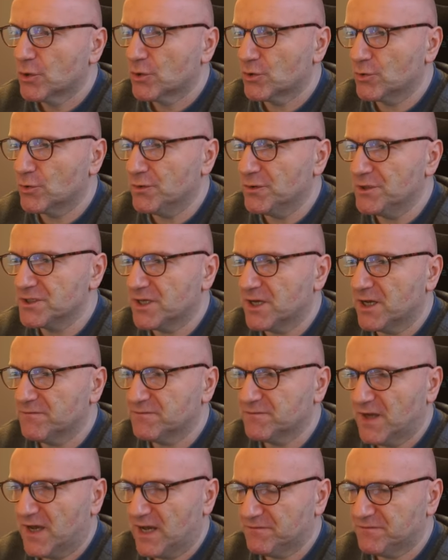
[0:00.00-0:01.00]
König
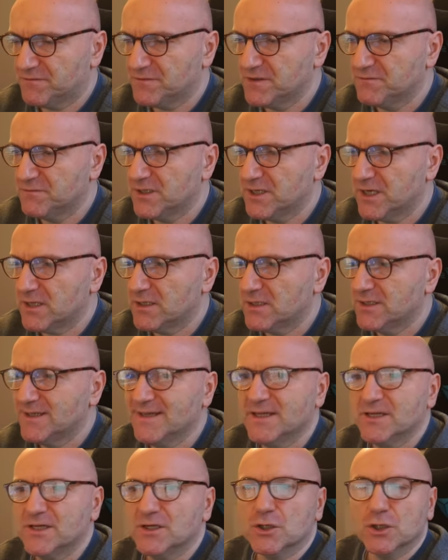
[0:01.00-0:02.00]
H4 wieder.
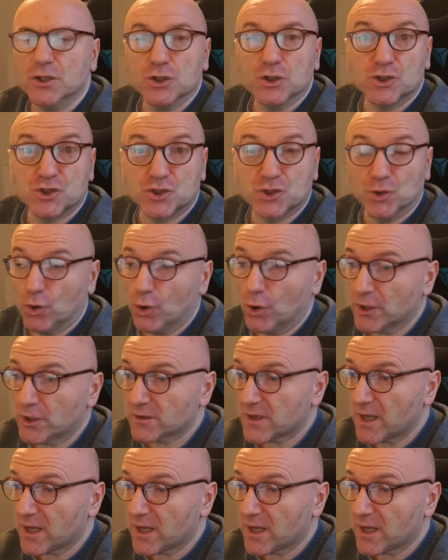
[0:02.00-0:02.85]
Zurück